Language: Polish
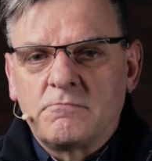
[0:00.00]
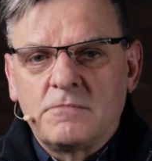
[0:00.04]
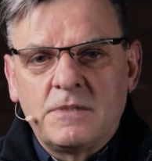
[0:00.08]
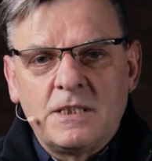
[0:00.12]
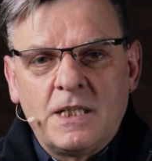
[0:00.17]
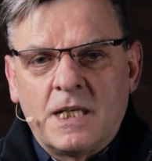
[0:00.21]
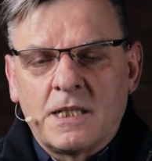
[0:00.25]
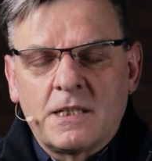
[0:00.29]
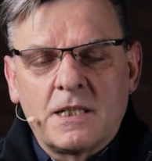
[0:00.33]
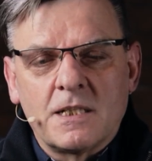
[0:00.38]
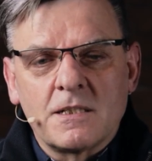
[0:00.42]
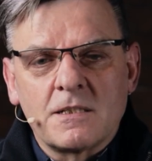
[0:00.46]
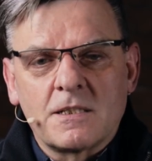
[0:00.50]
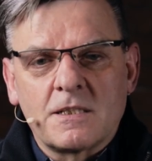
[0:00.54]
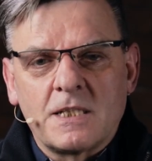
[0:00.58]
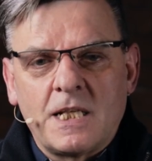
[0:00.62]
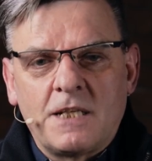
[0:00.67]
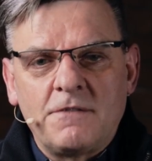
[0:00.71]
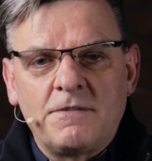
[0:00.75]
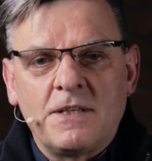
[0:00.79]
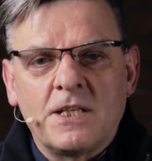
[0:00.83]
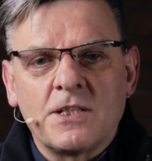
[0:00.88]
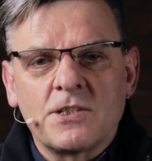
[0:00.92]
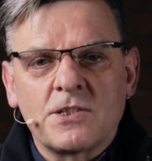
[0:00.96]
jeden z
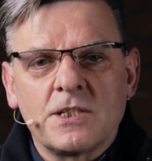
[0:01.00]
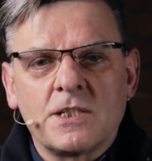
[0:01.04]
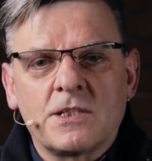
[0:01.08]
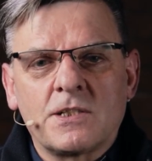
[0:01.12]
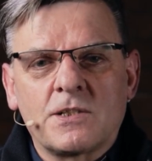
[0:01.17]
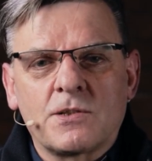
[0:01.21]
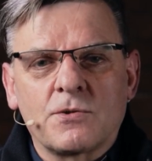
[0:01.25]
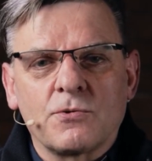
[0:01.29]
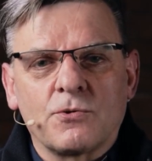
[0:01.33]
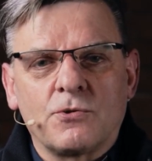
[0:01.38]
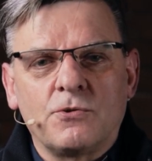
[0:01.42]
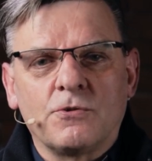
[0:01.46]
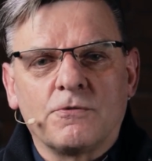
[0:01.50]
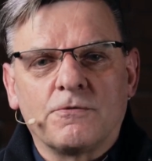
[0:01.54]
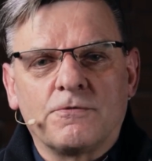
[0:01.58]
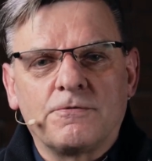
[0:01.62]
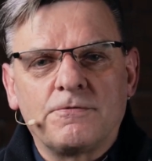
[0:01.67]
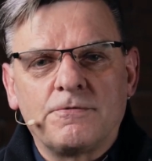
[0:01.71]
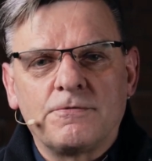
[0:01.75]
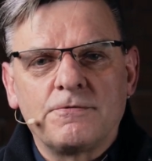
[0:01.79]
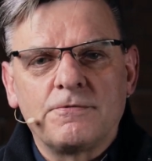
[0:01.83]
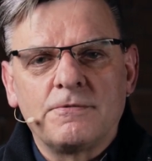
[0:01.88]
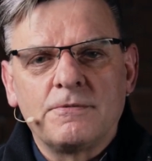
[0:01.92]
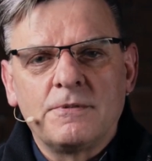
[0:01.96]
największych
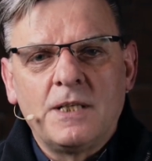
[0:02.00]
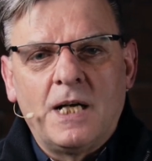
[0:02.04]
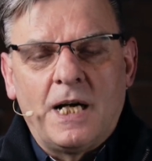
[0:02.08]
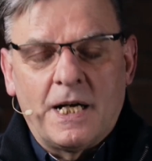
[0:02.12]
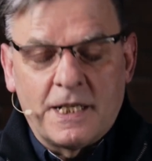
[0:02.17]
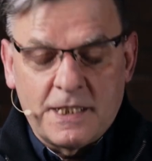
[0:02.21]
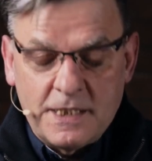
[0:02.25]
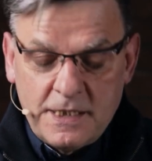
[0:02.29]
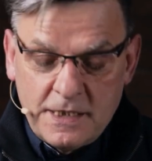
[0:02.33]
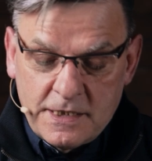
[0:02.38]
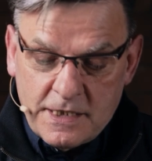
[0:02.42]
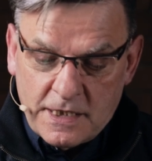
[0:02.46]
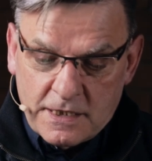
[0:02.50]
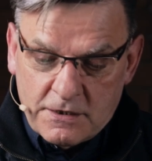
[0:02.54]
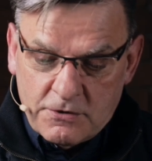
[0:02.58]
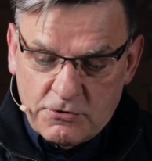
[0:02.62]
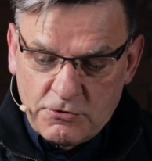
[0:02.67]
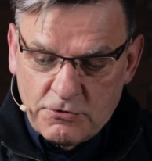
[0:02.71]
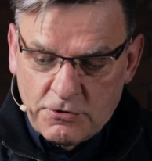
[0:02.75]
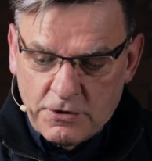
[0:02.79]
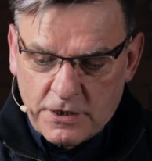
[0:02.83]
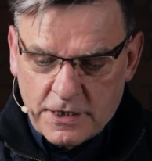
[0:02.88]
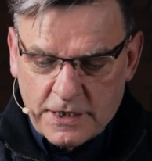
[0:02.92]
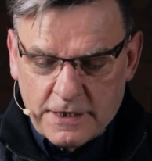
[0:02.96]
cudów
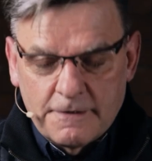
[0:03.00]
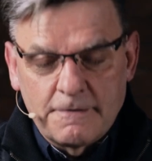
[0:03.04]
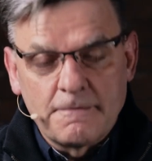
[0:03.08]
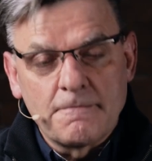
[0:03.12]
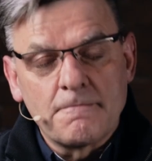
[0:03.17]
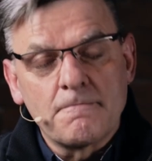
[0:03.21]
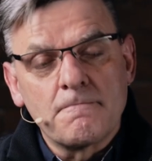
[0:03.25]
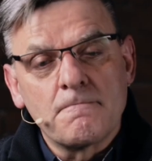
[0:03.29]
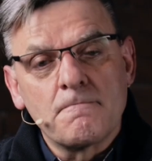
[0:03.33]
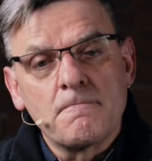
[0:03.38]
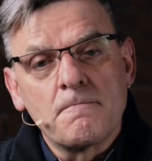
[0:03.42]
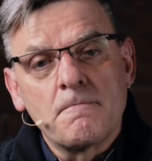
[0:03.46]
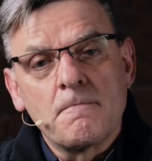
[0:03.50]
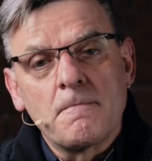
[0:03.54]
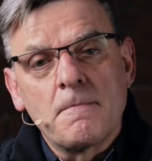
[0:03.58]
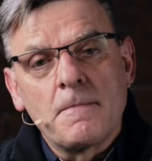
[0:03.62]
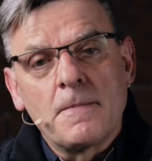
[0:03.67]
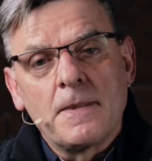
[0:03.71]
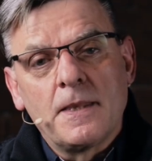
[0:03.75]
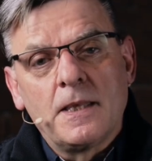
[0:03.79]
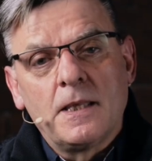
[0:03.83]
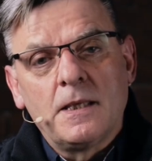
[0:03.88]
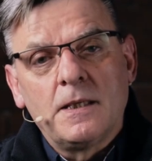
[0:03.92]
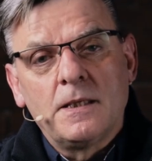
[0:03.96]
architektury
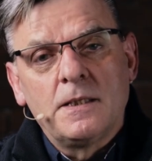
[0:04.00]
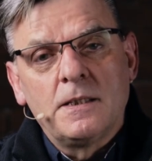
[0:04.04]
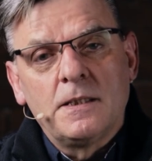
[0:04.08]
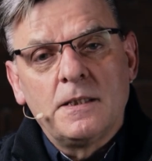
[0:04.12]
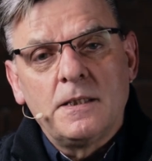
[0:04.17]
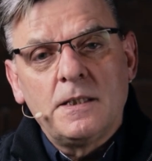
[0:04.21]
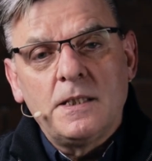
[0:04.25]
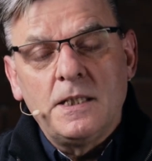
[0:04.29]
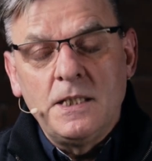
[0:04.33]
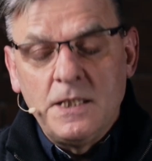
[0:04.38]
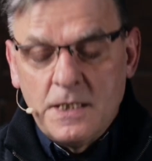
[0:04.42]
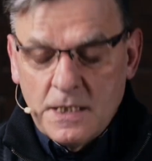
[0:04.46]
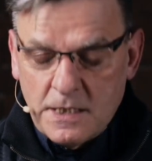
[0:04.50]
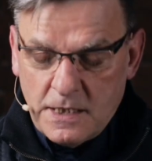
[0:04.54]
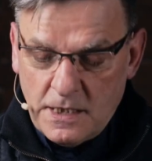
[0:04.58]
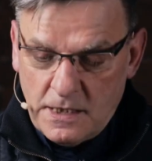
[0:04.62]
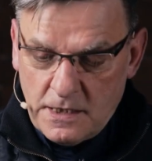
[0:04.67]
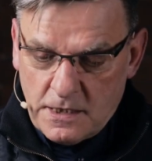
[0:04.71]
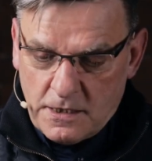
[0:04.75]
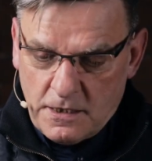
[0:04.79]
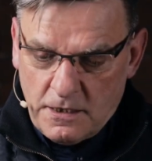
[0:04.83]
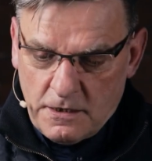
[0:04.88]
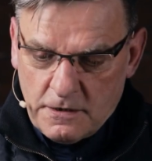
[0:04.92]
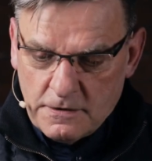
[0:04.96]
i nie
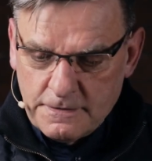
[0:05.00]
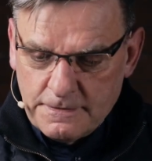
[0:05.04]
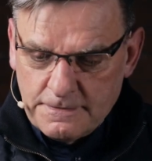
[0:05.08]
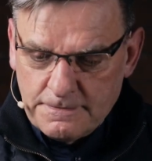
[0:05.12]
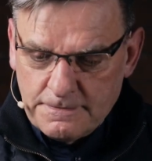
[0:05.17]
tylko.